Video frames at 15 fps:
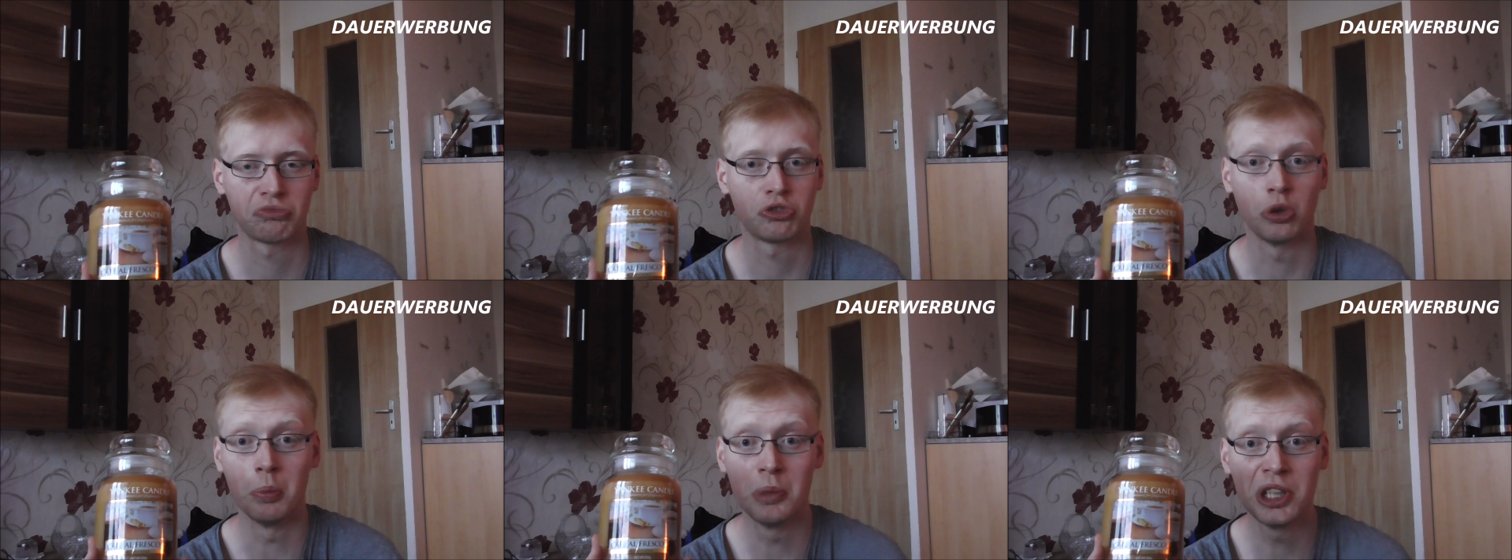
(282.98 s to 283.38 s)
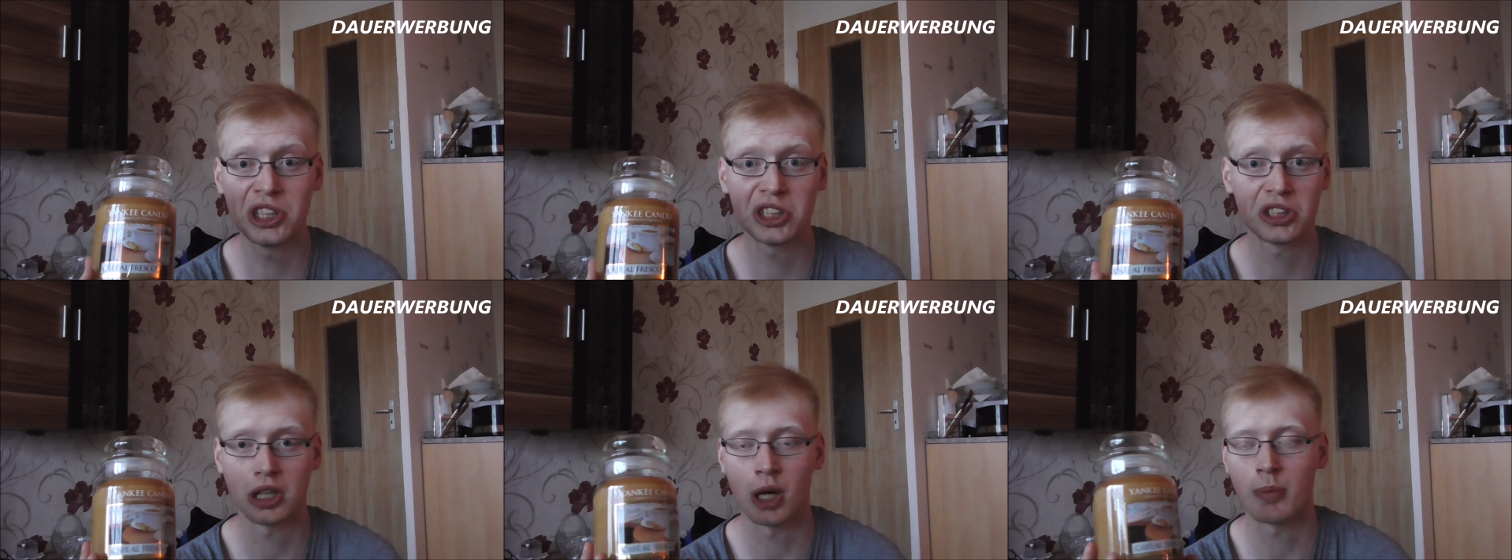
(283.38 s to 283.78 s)
für
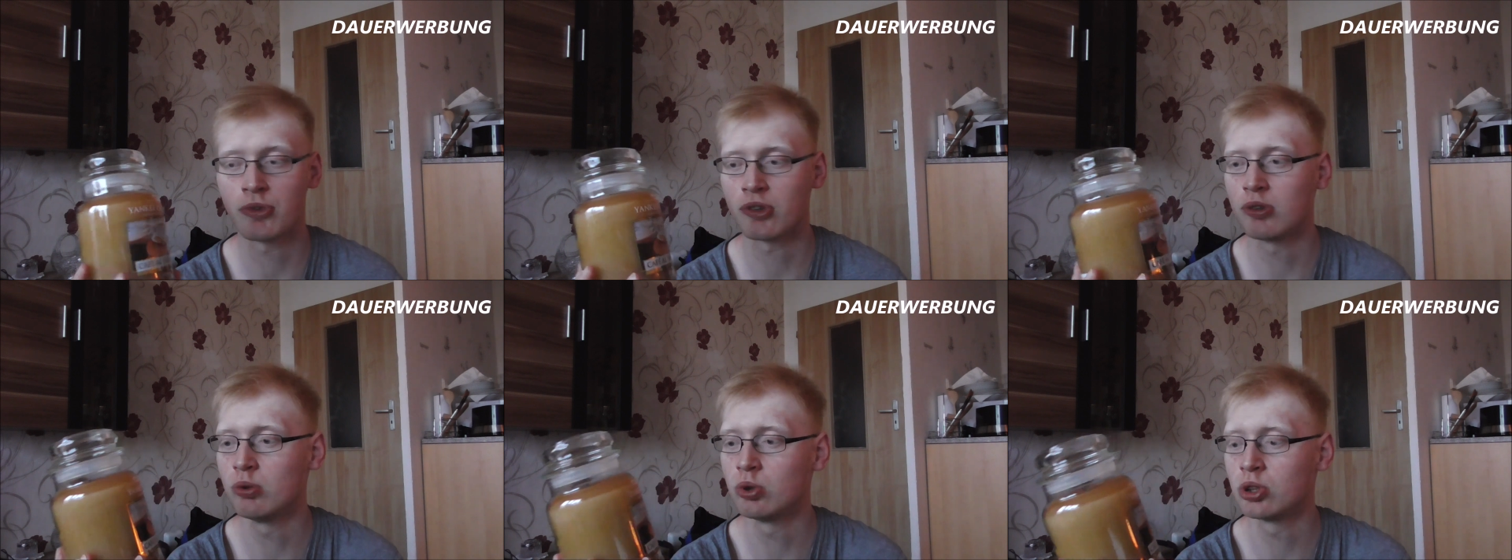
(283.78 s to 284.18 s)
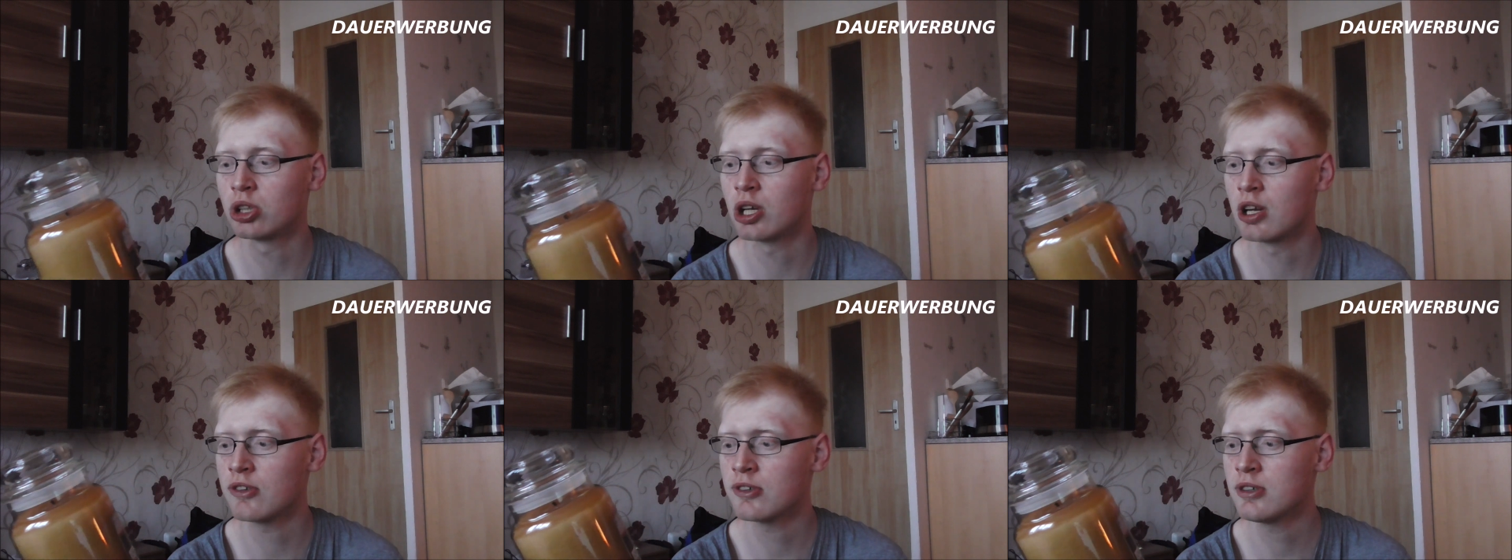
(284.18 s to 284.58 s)
mich absolut
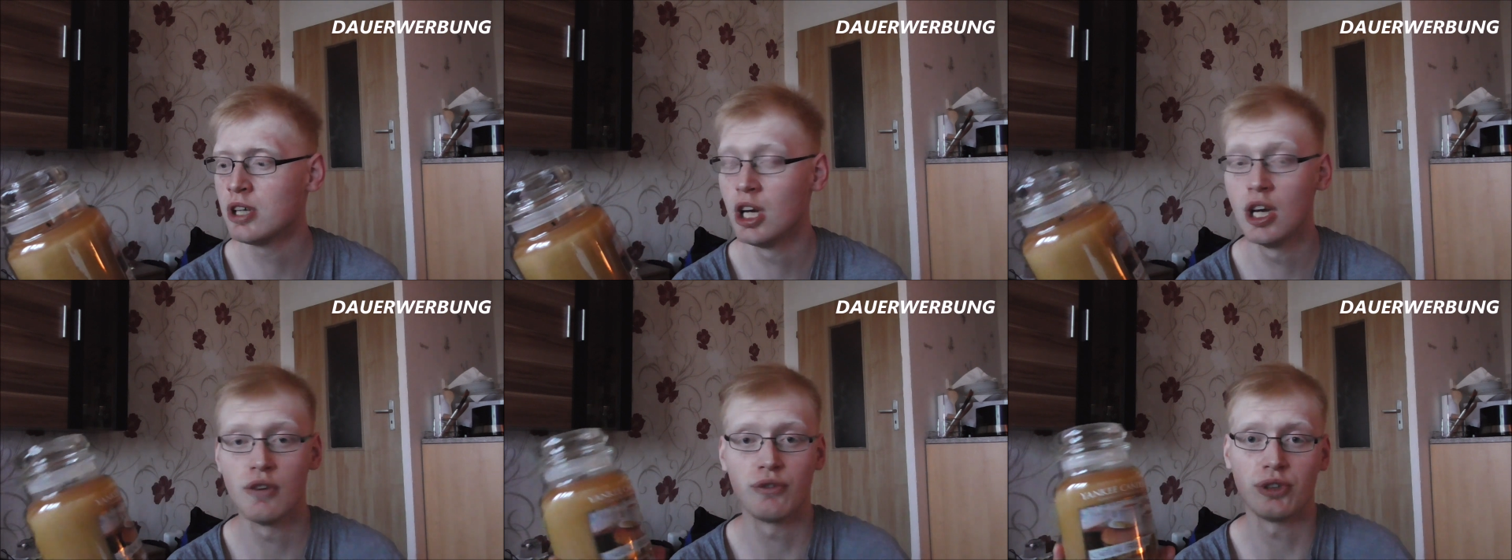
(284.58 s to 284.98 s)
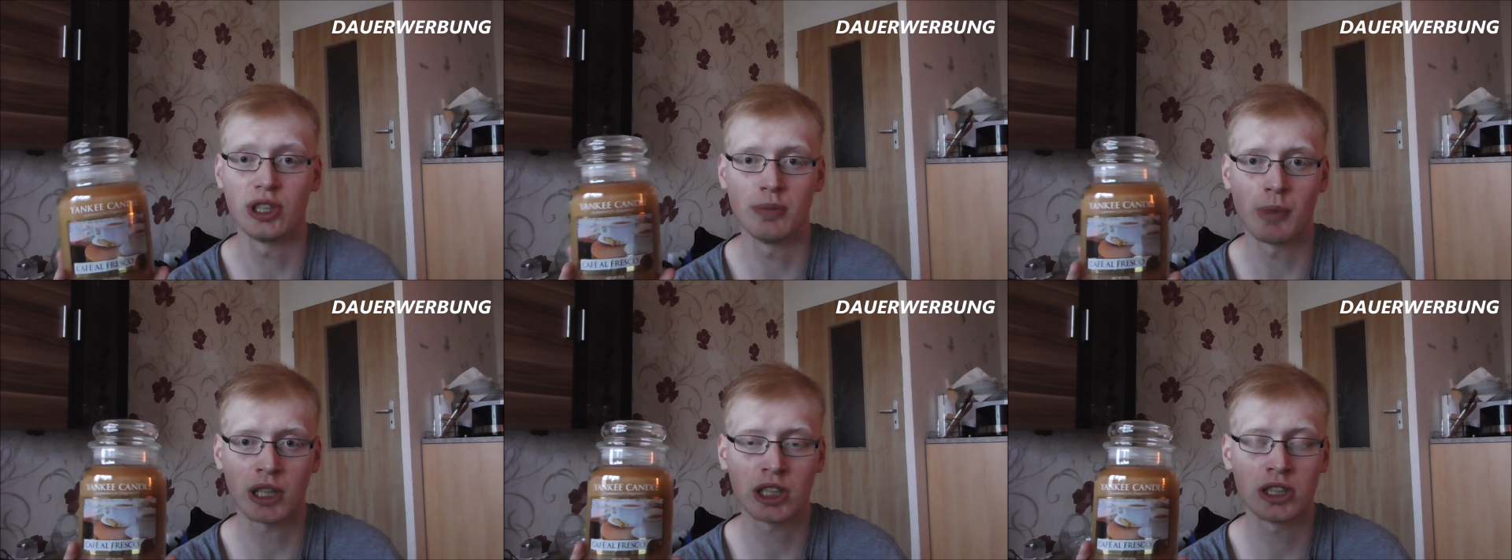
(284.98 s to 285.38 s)
klasse. Für
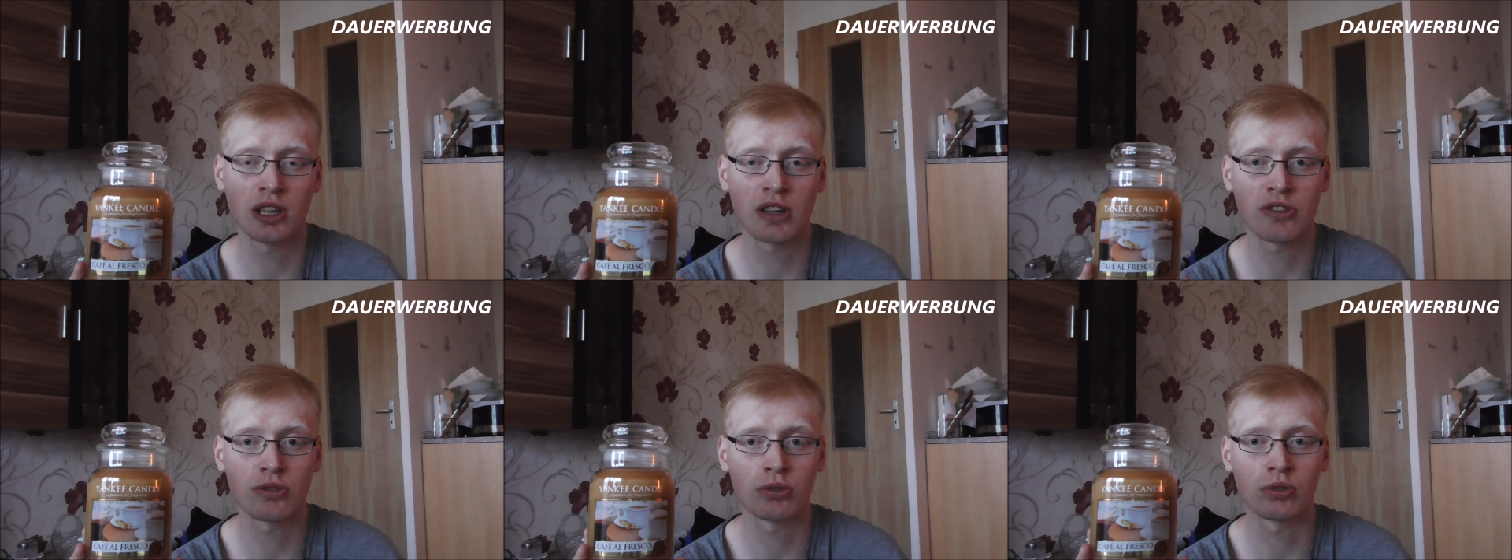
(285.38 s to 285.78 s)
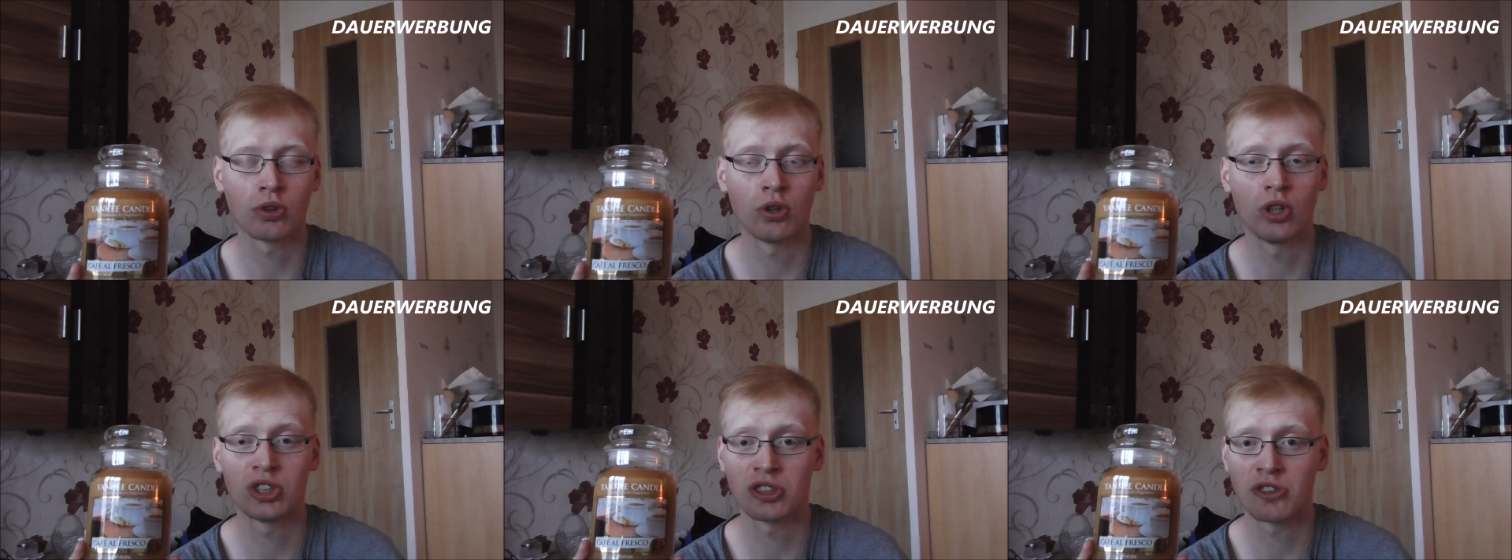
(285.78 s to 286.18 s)
die Mackinasen unter
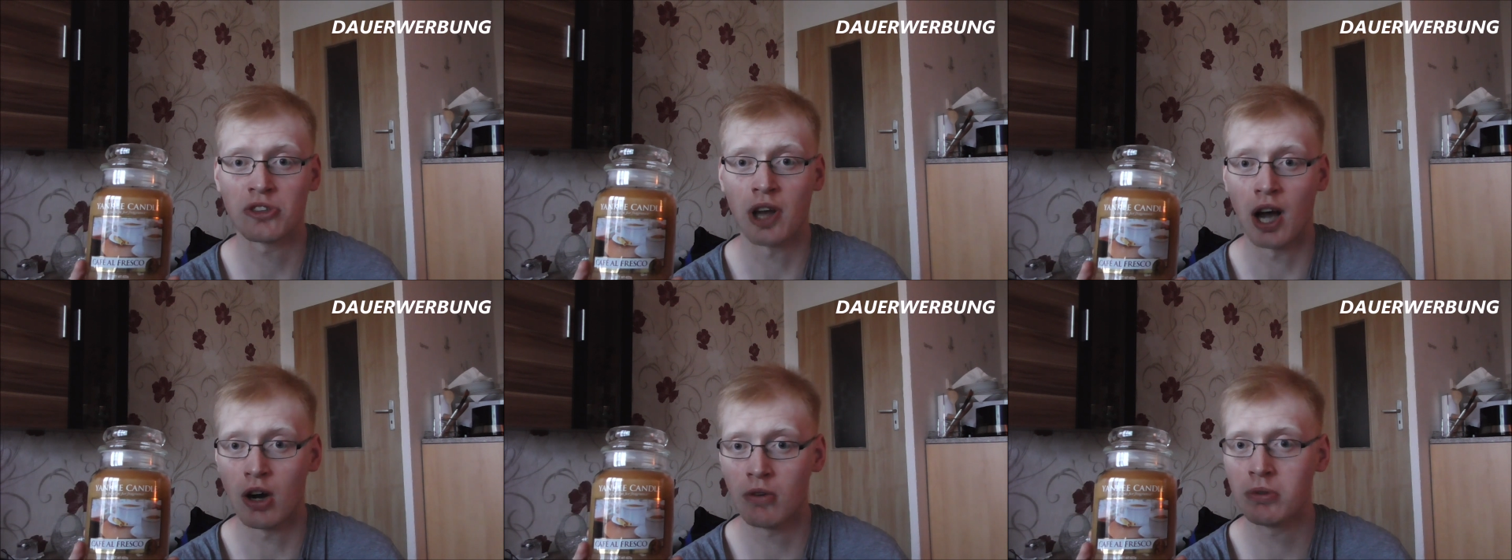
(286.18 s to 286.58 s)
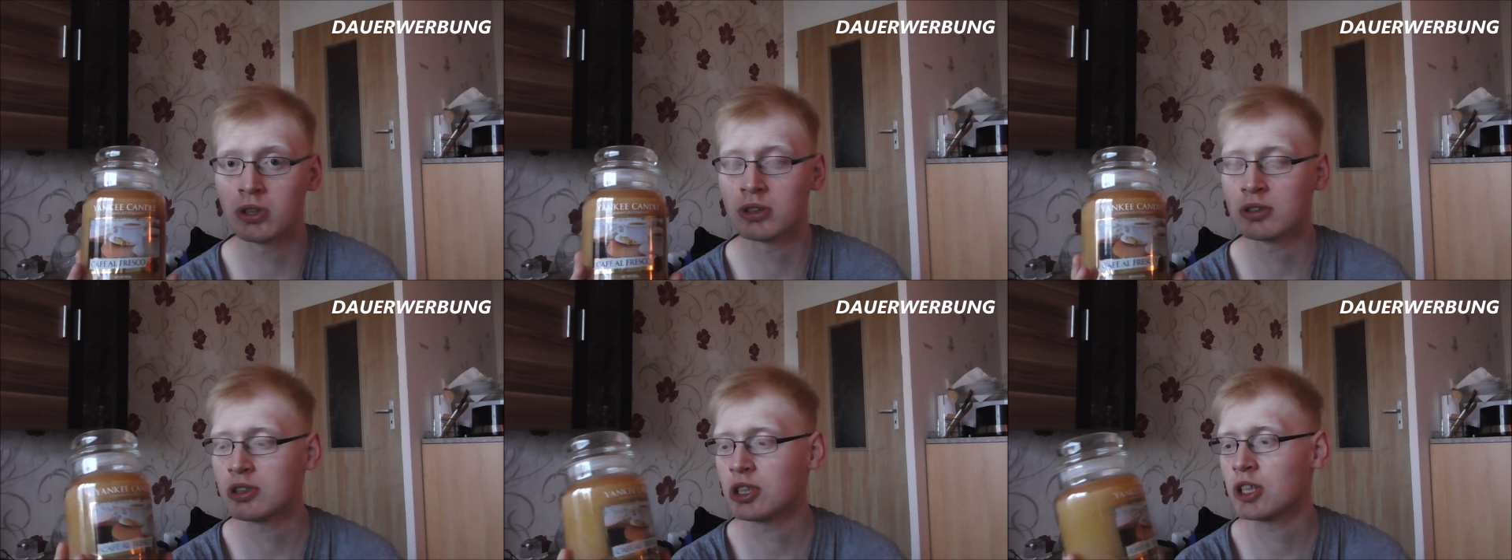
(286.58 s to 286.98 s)
euch ist da auch
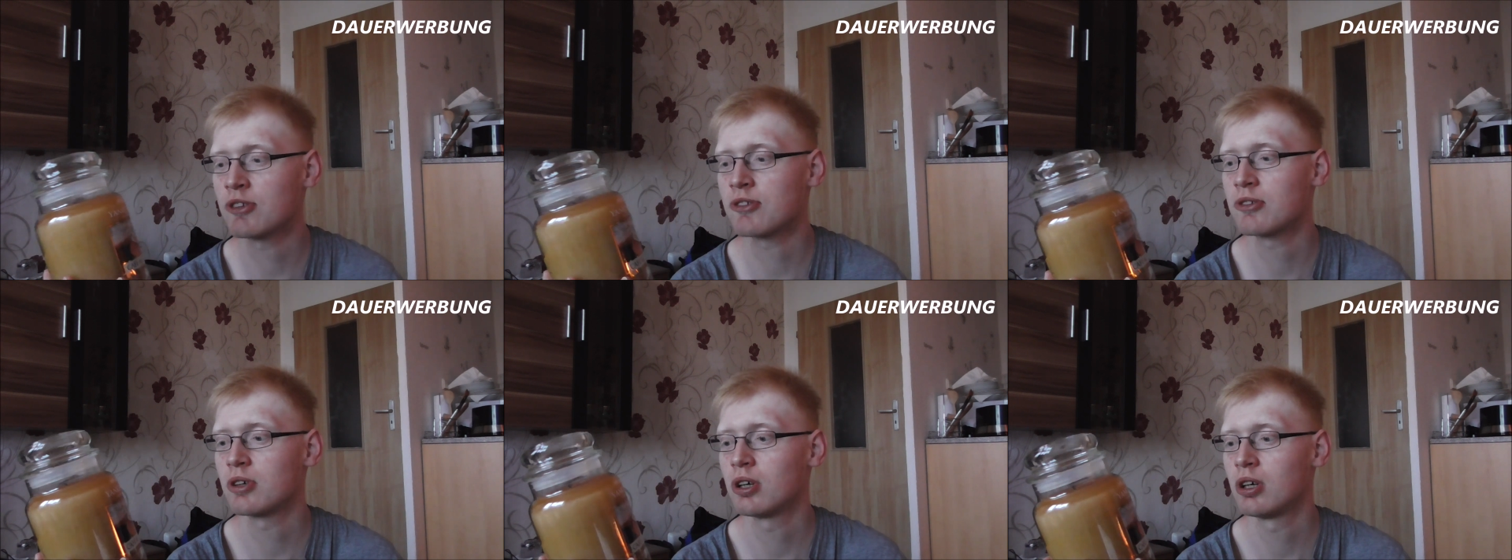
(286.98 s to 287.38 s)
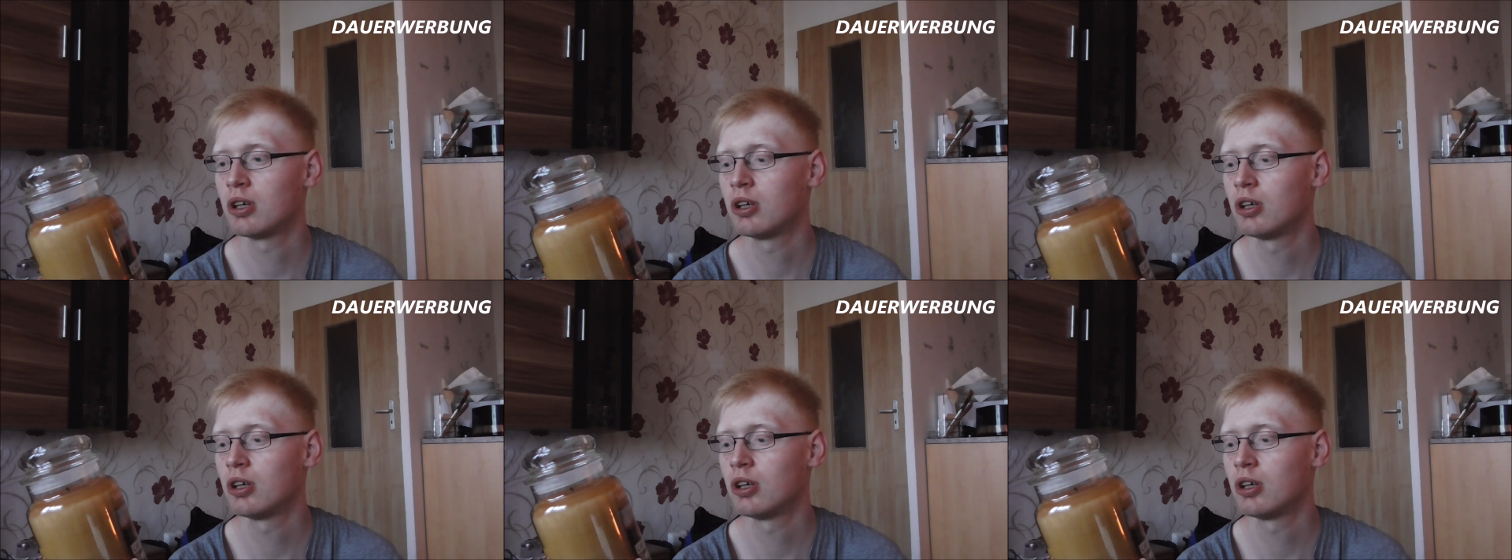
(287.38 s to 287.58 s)
wieder nichts.